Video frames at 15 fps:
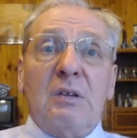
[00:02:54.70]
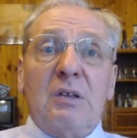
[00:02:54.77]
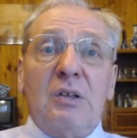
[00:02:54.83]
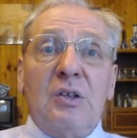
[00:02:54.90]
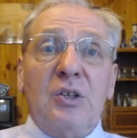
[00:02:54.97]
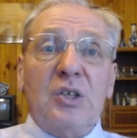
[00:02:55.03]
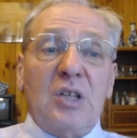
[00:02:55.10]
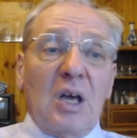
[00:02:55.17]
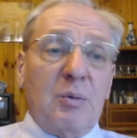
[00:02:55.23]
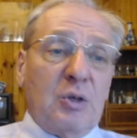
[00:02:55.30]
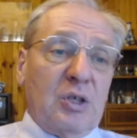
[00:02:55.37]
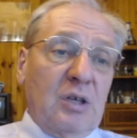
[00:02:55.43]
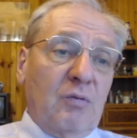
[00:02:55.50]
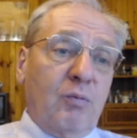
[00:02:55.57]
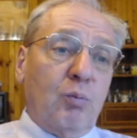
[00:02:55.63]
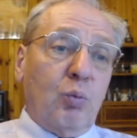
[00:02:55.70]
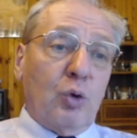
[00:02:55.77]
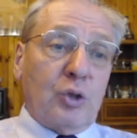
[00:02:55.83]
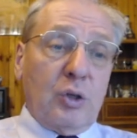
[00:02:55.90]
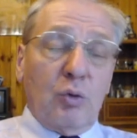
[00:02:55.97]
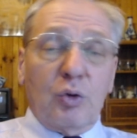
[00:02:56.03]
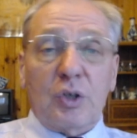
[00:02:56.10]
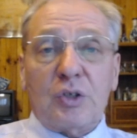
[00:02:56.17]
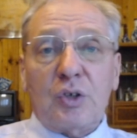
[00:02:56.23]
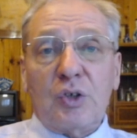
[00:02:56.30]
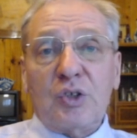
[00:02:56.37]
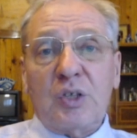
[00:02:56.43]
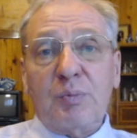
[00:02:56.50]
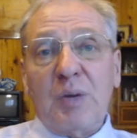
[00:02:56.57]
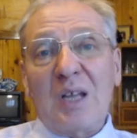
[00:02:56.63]
Динамики после хода
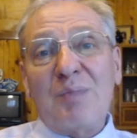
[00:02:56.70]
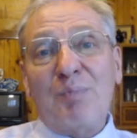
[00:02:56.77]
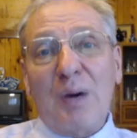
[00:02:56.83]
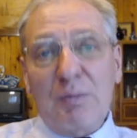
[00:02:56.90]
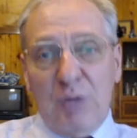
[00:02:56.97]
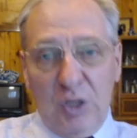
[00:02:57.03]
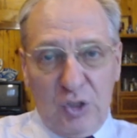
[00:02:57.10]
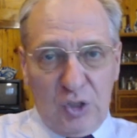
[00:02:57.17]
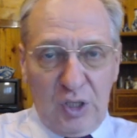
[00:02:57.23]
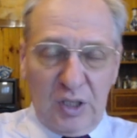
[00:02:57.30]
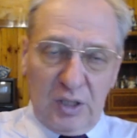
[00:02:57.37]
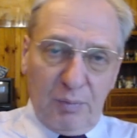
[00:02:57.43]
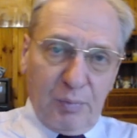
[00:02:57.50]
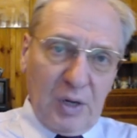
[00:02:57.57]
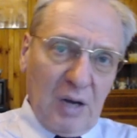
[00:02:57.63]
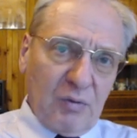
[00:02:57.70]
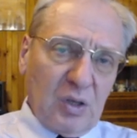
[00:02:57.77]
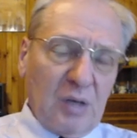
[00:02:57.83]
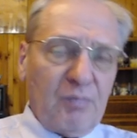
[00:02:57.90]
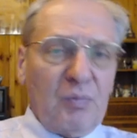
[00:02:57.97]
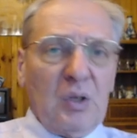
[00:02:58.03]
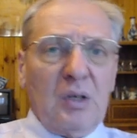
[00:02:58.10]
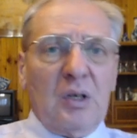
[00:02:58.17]
Солнце 5 поменьше, это правда.